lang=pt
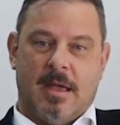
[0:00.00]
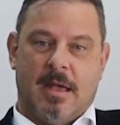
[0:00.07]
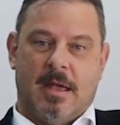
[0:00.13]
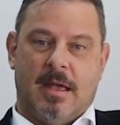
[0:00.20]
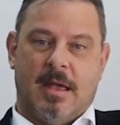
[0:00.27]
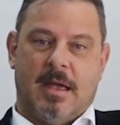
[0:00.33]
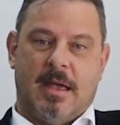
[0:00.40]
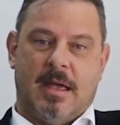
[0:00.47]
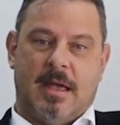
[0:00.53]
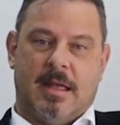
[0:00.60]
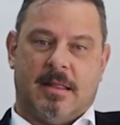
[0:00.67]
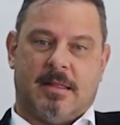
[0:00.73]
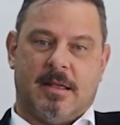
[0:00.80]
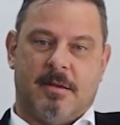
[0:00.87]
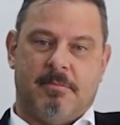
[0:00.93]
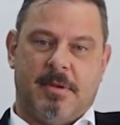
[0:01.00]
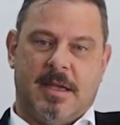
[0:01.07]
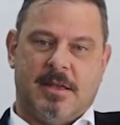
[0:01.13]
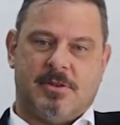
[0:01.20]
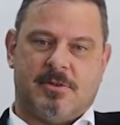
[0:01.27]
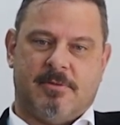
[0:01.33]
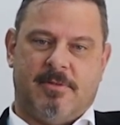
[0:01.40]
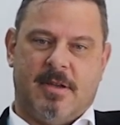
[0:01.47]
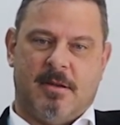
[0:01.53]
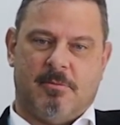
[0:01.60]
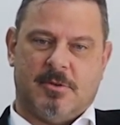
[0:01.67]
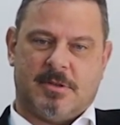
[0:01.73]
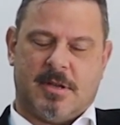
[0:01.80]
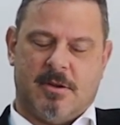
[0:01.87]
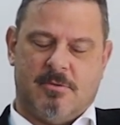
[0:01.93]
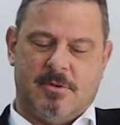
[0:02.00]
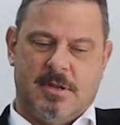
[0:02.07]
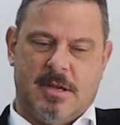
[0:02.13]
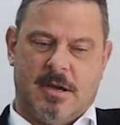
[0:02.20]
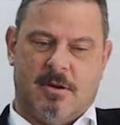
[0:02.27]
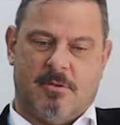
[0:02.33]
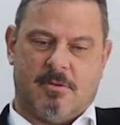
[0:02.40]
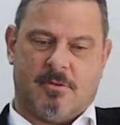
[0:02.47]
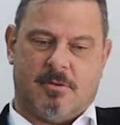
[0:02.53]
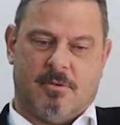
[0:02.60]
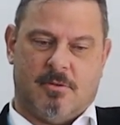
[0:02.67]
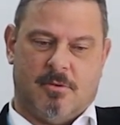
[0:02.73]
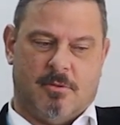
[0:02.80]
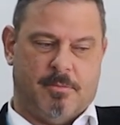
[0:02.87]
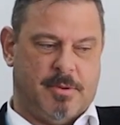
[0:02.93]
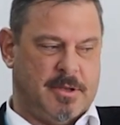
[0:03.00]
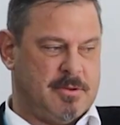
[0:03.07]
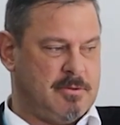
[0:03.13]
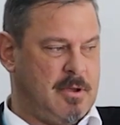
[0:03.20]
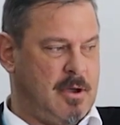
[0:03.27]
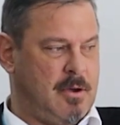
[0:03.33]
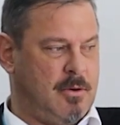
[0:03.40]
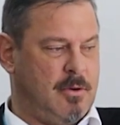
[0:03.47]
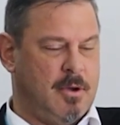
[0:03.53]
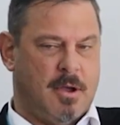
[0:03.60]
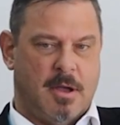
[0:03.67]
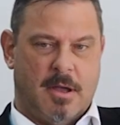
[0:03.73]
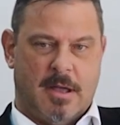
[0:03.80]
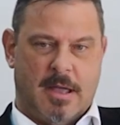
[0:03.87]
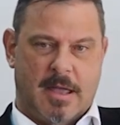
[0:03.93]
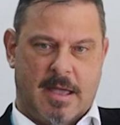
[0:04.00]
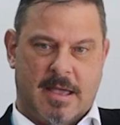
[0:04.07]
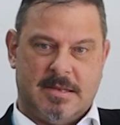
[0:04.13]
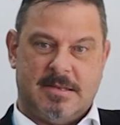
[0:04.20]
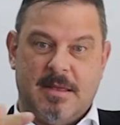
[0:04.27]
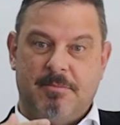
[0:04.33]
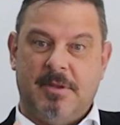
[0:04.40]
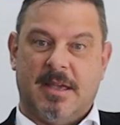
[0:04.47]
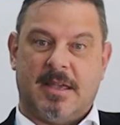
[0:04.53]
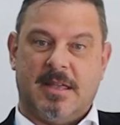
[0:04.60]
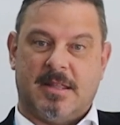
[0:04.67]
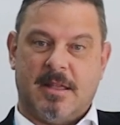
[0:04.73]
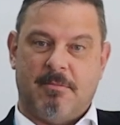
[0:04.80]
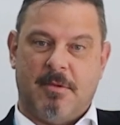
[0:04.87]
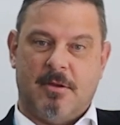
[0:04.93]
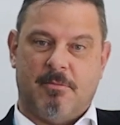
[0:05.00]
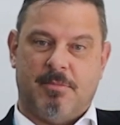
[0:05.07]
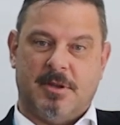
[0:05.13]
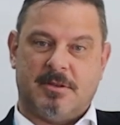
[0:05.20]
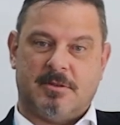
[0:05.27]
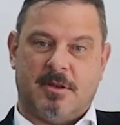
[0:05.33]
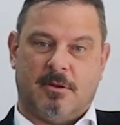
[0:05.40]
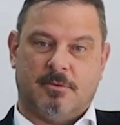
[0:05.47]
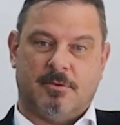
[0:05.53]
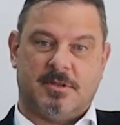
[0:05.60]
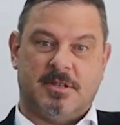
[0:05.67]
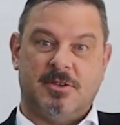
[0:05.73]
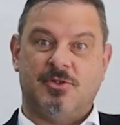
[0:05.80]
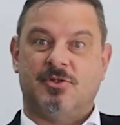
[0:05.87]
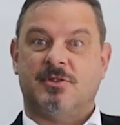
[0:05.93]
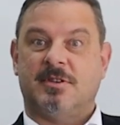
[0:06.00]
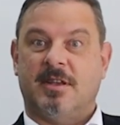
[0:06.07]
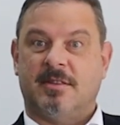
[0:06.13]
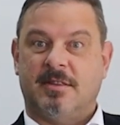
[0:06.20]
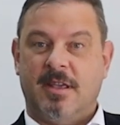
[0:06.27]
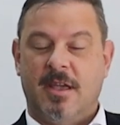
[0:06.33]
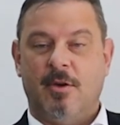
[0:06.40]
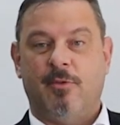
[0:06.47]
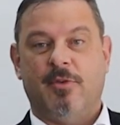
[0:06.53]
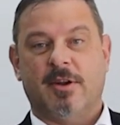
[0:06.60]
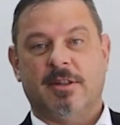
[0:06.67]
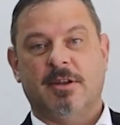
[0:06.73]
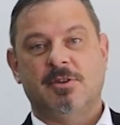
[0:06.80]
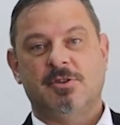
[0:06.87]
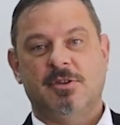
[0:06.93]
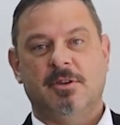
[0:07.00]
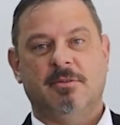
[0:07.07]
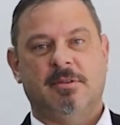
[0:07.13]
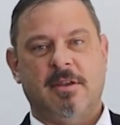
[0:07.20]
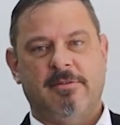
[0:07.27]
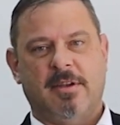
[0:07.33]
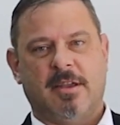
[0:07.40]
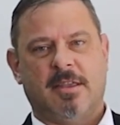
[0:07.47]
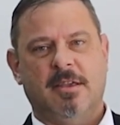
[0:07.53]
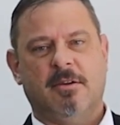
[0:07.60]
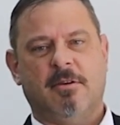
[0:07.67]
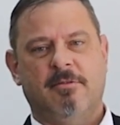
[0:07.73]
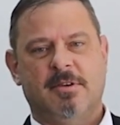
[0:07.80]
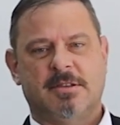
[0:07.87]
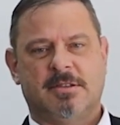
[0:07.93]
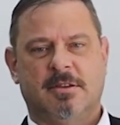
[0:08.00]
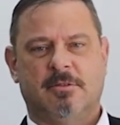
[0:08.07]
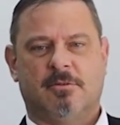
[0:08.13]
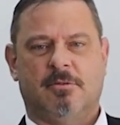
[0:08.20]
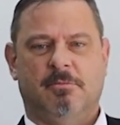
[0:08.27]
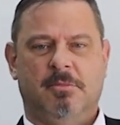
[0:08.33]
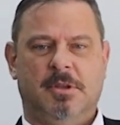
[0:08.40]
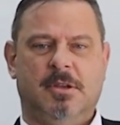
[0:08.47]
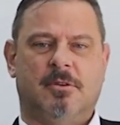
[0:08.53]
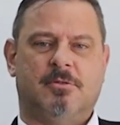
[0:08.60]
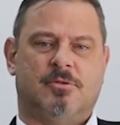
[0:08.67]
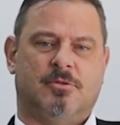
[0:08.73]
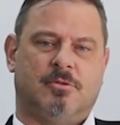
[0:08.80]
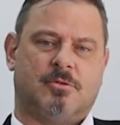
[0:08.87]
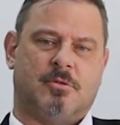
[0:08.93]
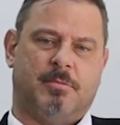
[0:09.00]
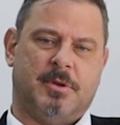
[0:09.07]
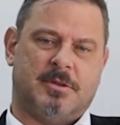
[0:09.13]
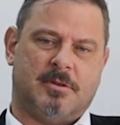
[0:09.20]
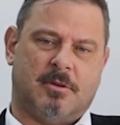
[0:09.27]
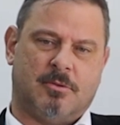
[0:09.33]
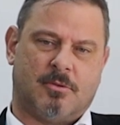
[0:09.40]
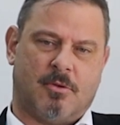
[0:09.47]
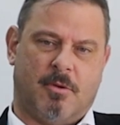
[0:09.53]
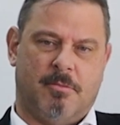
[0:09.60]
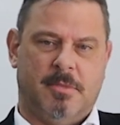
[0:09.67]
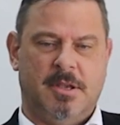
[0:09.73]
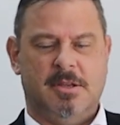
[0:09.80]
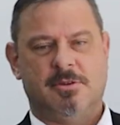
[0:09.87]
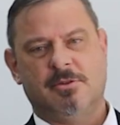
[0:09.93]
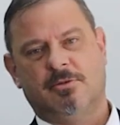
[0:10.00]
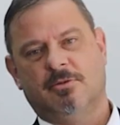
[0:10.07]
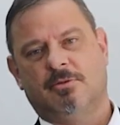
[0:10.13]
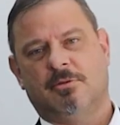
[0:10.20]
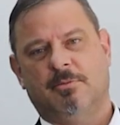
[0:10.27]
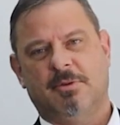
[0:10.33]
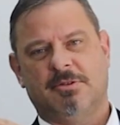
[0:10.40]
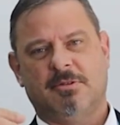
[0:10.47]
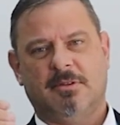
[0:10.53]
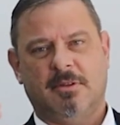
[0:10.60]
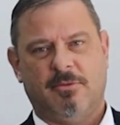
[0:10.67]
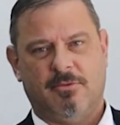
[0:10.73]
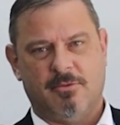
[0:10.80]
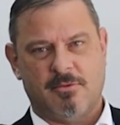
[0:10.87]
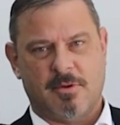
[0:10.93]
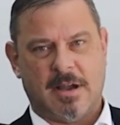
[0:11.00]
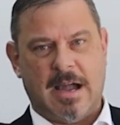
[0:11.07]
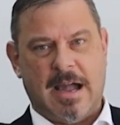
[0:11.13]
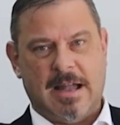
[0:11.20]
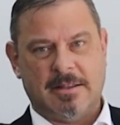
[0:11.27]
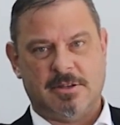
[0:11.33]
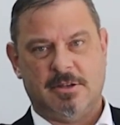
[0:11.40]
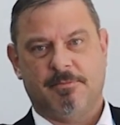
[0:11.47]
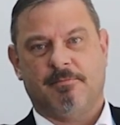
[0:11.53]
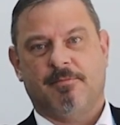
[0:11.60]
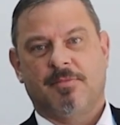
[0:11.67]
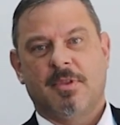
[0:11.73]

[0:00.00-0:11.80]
É, também tivemos reunião com o pessoal, é, recebi aqui também o pessoal do CT, o Fernandinho teve aqui conversando comigo, junto com o pessoal do comitê, junto com o pessoal da Funcat.